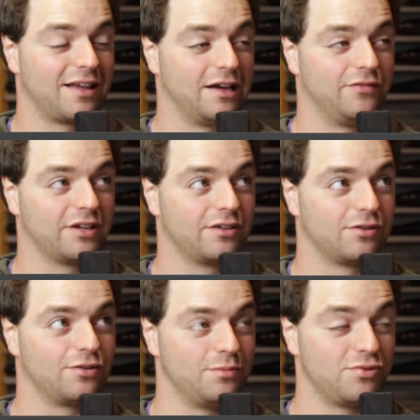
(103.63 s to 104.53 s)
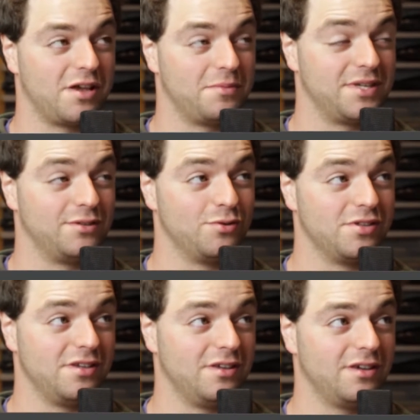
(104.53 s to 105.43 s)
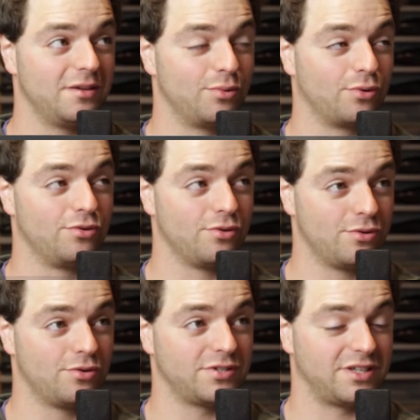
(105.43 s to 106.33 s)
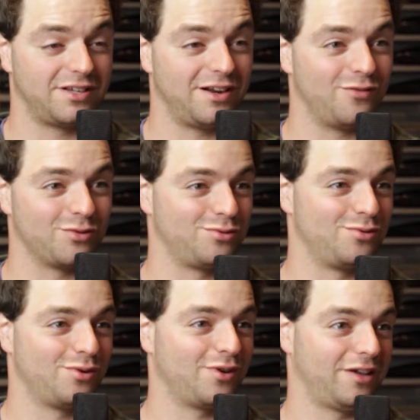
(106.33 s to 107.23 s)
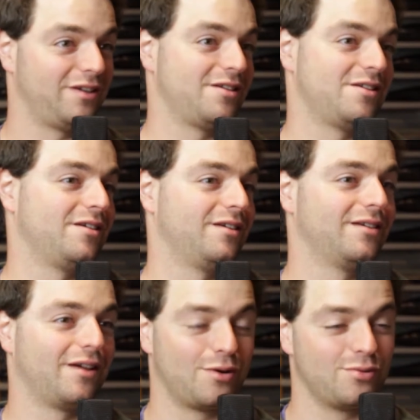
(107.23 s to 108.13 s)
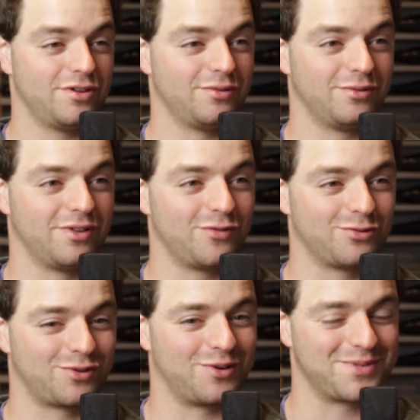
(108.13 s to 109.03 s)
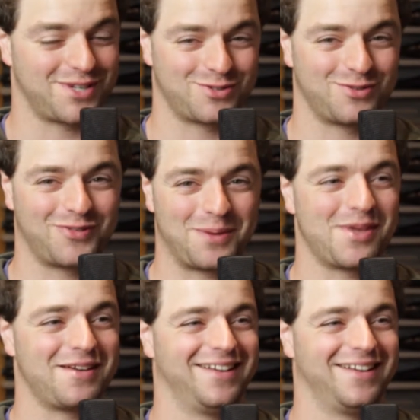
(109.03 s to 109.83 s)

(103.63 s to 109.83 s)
avec euh, mon ami Denis et Bruno, c'était l'aventure et ah oui, euh, une aventure comme ça, je referais bien.